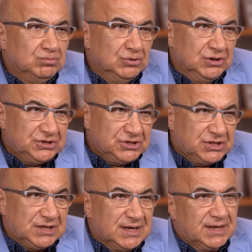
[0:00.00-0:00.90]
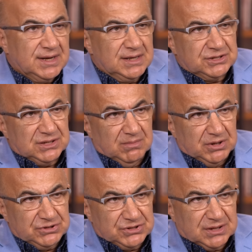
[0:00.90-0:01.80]
bulaş çıkarken,
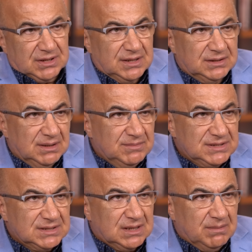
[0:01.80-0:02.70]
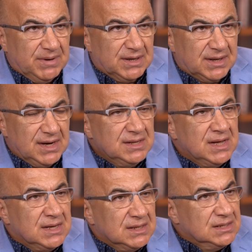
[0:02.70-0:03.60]
çamaşır yıkarken, temizlik yaparken
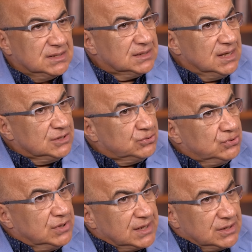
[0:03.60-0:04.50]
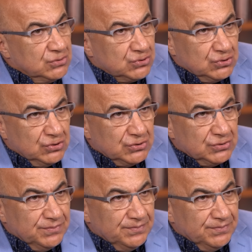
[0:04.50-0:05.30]
insan sürekli düşünür.